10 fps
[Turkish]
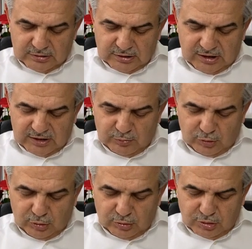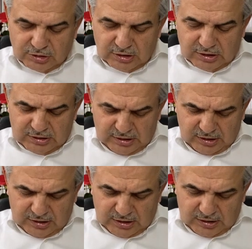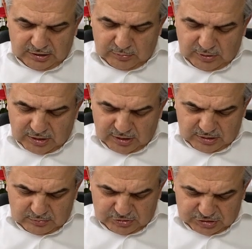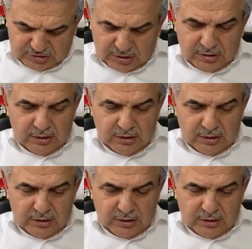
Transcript: tahrip olduysa da yeniden imar edilmiştir.